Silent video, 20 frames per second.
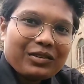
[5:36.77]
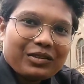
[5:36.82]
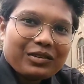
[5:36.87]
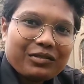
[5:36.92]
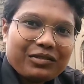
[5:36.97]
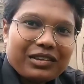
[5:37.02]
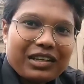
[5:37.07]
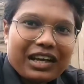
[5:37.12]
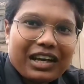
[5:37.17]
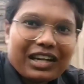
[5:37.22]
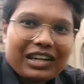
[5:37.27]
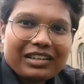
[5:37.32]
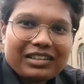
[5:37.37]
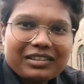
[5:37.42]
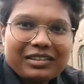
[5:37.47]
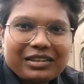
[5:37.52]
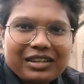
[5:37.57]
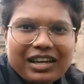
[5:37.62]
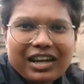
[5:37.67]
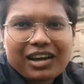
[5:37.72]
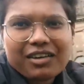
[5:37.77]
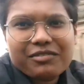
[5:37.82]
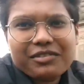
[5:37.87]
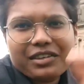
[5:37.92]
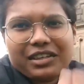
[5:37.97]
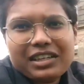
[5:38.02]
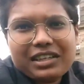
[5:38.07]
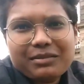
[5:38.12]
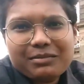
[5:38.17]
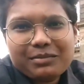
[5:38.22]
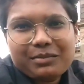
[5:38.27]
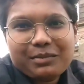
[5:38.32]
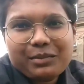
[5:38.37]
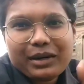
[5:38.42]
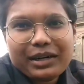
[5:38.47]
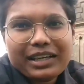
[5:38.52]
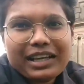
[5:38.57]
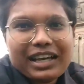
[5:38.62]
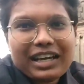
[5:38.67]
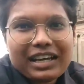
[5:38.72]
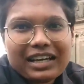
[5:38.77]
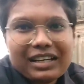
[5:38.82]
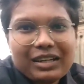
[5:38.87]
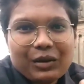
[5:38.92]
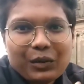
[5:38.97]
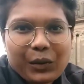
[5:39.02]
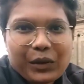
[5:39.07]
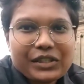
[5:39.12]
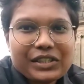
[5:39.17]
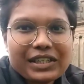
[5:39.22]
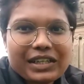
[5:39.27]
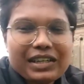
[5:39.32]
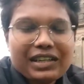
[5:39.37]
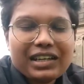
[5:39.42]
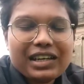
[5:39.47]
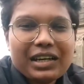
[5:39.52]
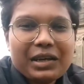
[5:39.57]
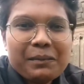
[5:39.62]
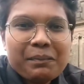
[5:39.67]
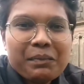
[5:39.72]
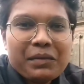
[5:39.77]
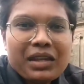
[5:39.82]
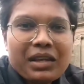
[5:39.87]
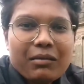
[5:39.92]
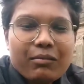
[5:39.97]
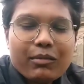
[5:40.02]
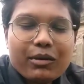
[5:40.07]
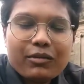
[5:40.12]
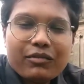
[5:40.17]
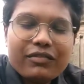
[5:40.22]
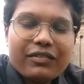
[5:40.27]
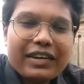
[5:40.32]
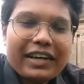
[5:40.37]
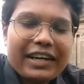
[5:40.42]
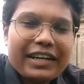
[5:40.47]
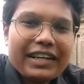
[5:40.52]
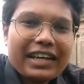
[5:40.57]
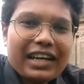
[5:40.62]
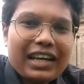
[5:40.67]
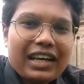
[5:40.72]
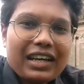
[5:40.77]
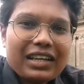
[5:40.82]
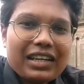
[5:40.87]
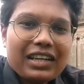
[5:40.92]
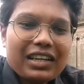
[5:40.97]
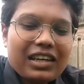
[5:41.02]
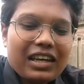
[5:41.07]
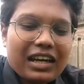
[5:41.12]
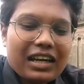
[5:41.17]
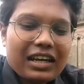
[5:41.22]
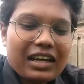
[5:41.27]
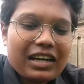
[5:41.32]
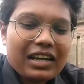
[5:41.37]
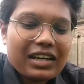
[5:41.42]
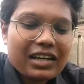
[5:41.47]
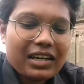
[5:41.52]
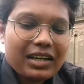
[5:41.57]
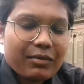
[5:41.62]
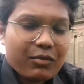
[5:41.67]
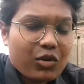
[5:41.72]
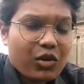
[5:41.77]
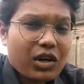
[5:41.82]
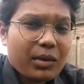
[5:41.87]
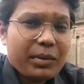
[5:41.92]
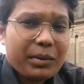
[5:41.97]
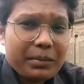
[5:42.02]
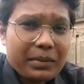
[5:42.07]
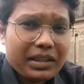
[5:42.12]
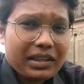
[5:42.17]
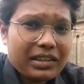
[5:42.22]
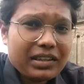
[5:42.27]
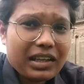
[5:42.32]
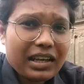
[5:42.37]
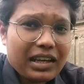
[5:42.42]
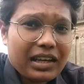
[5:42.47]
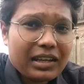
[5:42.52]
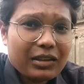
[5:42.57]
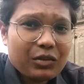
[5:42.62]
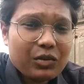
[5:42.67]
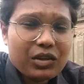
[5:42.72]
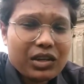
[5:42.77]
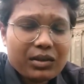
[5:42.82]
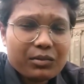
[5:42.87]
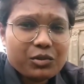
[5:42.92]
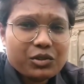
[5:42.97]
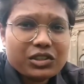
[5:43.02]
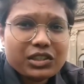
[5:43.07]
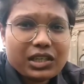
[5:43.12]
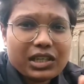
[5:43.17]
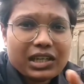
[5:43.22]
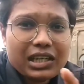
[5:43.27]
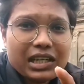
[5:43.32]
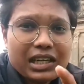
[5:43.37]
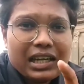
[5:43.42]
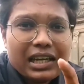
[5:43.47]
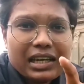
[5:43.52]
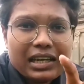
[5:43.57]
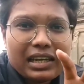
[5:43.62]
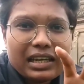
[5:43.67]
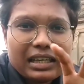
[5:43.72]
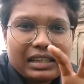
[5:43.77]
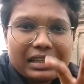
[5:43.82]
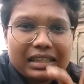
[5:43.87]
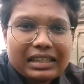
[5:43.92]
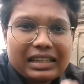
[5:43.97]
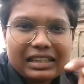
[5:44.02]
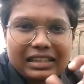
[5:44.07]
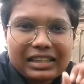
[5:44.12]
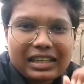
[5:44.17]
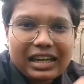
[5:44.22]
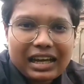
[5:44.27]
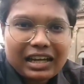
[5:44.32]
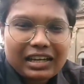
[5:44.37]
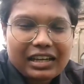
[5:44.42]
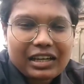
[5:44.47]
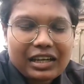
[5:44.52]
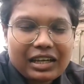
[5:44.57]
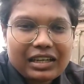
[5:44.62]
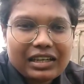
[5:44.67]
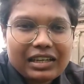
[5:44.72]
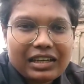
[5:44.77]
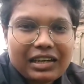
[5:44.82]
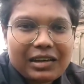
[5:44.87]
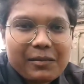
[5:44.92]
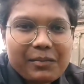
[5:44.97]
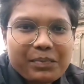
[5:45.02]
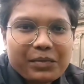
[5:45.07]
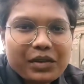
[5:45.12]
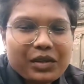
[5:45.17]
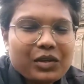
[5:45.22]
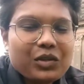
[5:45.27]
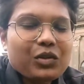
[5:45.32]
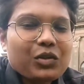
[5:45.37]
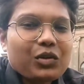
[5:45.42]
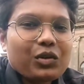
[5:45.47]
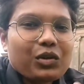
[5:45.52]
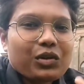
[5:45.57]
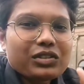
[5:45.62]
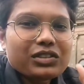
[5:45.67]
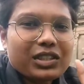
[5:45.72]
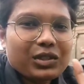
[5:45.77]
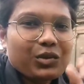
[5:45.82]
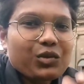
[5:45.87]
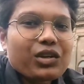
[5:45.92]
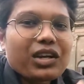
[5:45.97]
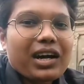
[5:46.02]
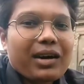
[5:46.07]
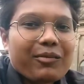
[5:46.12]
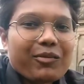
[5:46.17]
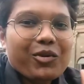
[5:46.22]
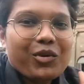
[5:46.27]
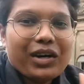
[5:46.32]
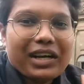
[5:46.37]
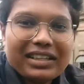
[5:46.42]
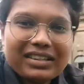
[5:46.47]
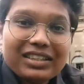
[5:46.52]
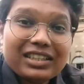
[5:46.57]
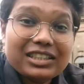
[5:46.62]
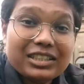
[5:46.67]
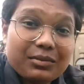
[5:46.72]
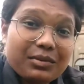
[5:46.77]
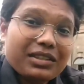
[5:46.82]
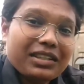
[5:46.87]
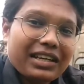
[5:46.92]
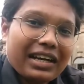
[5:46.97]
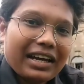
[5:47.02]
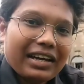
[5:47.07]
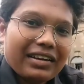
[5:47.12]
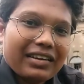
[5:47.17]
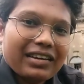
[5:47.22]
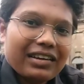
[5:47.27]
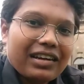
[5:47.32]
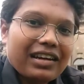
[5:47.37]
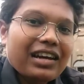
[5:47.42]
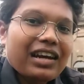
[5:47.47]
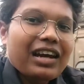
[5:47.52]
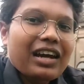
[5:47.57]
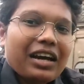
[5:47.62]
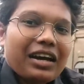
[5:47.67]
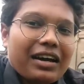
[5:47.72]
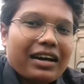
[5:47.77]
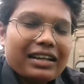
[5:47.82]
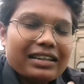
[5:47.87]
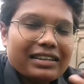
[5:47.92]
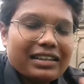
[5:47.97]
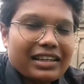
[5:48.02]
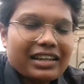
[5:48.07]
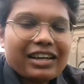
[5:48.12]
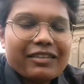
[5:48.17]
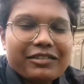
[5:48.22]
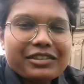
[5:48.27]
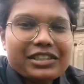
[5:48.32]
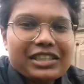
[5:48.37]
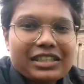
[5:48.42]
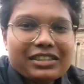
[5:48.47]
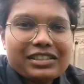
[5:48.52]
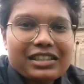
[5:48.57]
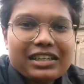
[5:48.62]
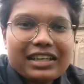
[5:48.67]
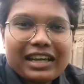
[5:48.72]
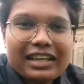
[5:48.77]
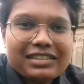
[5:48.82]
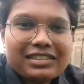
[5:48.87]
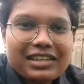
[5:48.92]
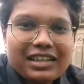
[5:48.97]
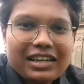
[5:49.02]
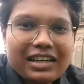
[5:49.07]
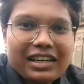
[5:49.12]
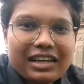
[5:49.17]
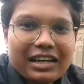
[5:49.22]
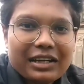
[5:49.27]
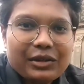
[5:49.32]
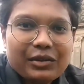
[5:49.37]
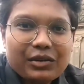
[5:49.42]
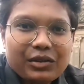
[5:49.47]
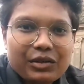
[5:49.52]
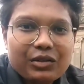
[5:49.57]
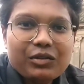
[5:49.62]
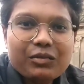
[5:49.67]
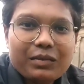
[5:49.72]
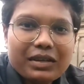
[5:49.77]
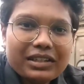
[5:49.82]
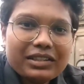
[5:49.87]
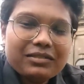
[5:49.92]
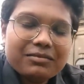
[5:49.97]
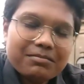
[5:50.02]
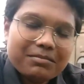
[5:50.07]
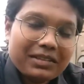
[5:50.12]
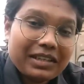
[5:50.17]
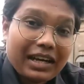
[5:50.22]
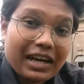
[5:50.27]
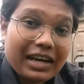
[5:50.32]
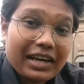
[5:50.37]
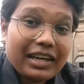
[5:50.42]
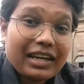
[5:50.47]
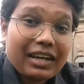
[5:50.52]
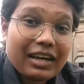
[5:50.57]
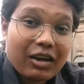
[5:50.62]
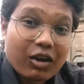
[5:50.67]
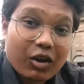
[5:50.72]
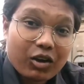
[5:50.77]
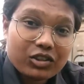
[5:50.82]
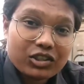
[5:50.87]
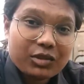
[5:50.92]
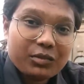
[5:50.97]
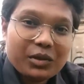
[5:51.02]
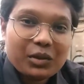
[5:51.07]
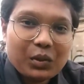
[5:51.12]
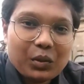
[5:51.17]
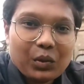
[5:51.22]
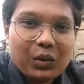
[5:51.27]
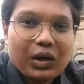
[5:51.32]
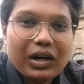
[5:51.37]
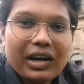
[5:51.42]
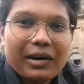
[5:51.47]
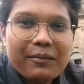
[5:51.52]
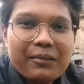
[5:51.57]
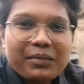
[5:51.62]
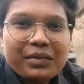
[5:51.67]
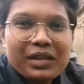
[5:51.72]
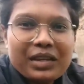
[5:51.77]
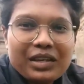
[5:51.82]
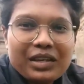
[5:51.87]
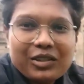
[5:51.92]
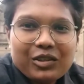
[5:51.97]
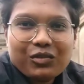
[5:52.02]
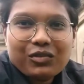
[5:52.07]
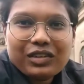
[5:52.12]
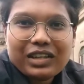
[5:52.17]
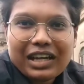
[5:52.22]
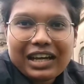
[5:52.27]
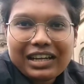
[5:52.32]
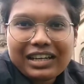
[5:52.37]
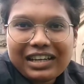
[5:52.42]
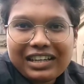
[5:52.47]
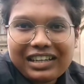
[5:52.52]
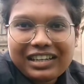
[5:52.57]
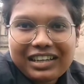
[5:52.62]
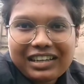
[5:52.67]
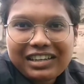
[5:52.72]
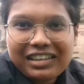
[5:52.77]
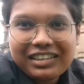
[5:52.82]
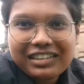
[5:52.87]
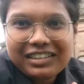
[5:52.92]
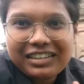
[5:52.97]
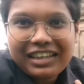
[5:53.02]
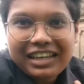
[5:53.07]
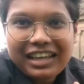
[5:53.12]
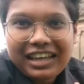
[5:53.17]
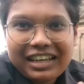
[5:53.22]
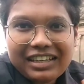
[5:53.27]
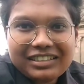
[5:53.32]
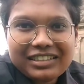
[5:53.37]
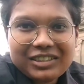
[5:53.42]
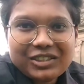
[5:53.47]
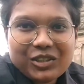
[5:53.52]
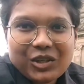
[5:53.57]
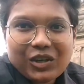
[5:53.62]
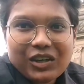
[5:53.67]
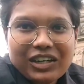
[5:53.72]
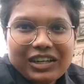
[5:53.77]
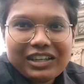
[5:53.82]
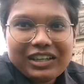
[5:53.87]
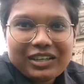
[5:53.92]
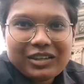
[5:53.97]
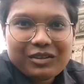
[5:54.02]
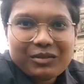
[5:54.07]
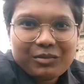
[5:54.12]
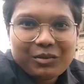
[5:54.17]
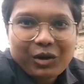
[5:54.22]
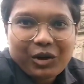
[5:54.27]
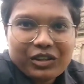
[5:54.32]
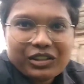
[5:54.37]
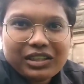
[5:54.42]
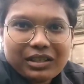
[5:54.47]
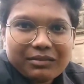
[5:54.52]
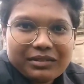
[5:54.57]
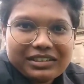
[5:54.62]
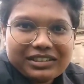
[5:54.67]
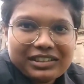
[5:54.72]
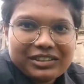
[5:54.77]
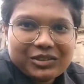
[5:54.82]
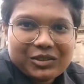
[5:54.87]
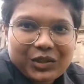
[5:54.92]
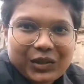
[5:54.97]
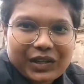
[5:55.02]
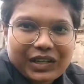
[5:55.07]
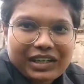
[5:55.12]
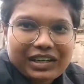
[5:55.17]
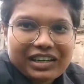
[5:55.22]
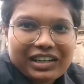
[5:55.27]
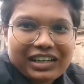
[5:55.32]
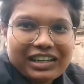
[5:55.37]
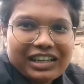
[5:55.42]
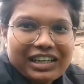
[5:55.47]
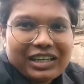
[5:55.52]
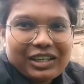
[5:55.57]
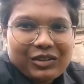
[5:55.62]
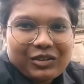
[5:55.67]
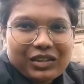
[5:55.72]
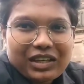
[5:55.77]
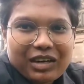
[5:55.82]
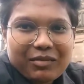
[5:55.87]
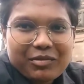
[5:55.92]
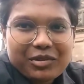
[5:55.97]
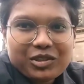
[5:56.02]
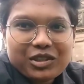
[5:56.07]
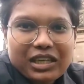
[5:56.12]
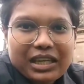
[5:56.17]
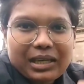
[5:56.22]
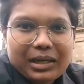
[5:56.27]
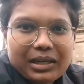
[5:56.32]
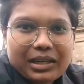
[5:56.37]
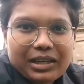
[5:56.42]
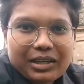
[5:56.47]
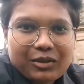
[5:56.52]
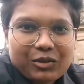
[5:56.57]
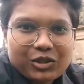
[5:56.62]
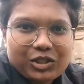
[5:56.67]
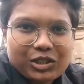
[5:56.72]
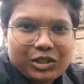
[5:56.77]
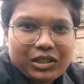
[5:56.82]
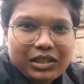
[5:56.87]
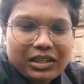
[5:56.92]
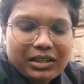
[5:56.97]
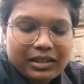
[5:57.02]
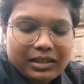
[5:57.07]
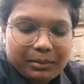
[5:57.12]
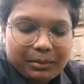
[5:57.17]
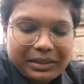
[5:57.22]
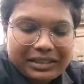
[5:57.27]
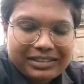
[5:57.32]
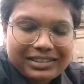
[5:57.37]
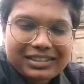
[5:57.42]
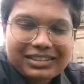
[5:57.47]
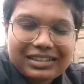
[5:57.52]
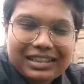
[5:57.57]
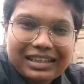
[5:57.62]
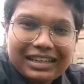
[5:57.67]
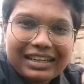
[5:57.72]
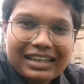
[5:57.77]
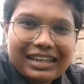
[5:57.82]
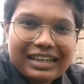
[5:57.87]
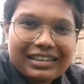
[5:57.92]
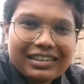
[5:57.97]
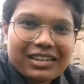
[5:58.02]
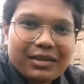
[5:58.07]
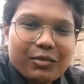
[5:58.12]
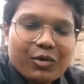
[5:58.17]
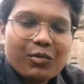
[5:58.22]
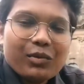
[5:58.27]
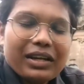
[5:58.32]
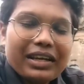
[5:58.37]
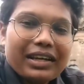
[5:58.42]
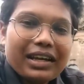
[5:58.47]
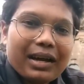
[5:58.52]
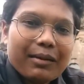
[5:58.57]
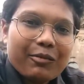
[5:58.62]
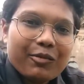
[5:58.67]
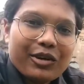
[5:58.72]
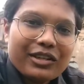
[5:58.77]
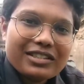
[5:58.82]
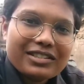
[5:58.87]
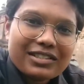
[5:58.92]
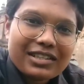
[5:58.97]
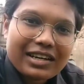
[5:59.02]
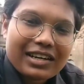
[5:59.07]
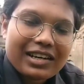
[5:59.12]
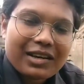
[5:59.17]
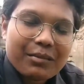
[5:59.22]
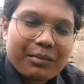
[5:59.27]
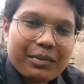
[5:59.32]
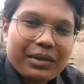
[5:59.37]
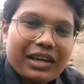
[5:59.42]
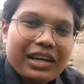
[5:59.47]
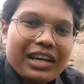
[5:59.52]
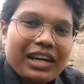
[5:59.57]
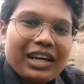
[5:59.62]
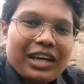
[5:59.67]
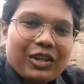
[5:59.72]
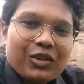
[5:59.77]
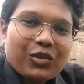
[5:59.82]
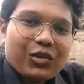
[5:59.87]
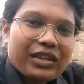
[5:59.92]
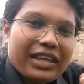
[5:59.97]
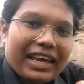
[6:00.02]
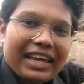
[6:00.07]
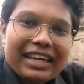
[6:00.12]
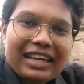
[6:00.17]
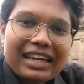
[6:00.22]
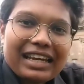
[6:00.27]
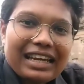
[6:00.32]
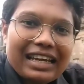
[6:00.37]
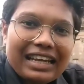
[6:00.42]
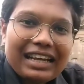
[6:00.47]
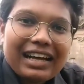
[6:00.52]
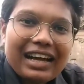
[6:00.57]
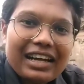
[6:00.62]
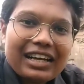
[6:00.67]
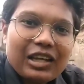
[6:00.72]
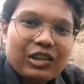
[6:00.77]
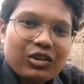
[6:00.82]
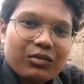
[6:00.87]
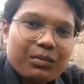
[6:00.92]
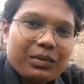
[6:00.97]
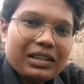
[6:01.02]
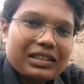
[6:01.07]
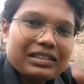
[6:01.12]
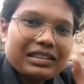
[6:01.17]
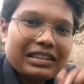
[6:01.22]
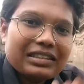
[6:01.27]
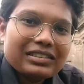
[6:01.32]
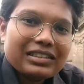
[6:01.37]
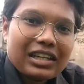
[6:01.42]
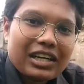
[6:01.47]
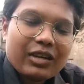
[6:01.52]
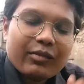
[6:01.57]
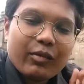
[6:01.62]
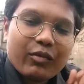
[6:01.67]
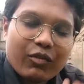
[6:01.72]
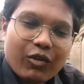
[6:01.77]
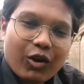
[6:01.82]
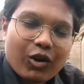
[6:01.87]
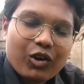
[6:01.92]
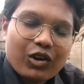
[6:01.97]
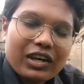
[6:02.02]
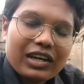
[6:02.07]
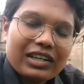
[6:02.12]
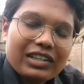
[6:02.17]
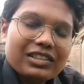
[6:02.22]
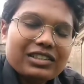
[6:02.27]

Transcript: तो फिलहाल काफ़ी बढ़िया लोकेशन लगा बट वेट है कि अगर हमको कभी मिलता है दुर्गा पूजा के दिन इधर आने के लिए तो ज़रूर आपको अंदर से भी दिखाएंगे अंदर का भी स्ट्रक्चर कैसा है आई डोंट नो बट दिखाएंगे ऑसम ही होगा तो फिलहाल के लिए ये यहाँ से शॉट ले रहा हूँ बहुत ही अमेजिंग शॉट आ रहा है तो यहाँ पर जो आ, कुछ पिक्चर्स क्लिक करते हैं वो मिलेंगे आपको इंस्टाग्राम पे तो यही कहीं लिंक आ रही है तो प्लीज़ इंस्टाग्राम पर फॉलो कर